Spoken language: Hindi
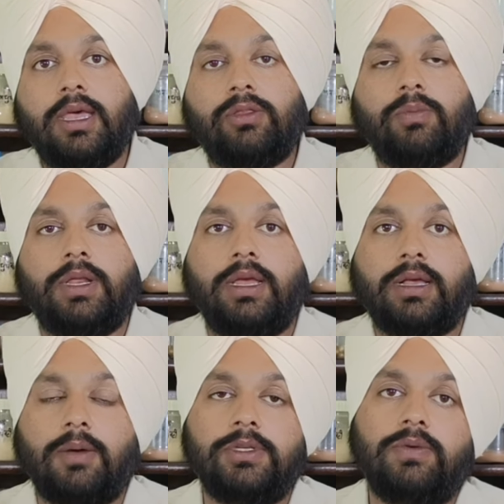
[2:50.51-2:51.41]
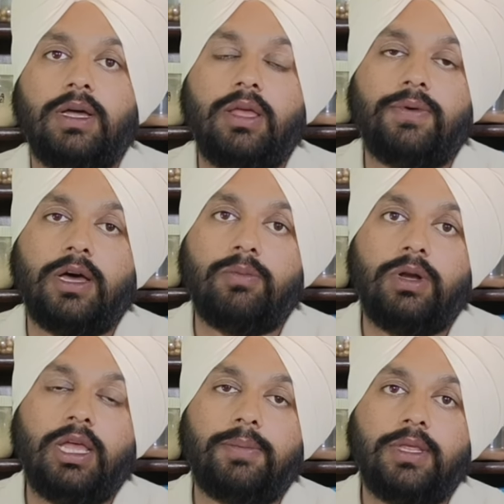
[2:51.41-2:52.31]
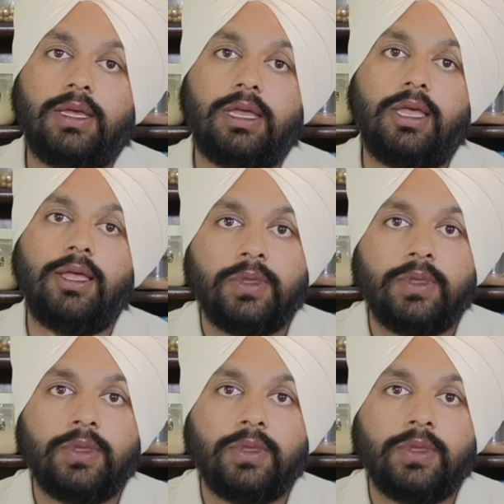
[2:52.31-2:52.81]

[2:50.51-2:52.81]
है तो मेरे कब्ज वाले फार्मूले आप देखें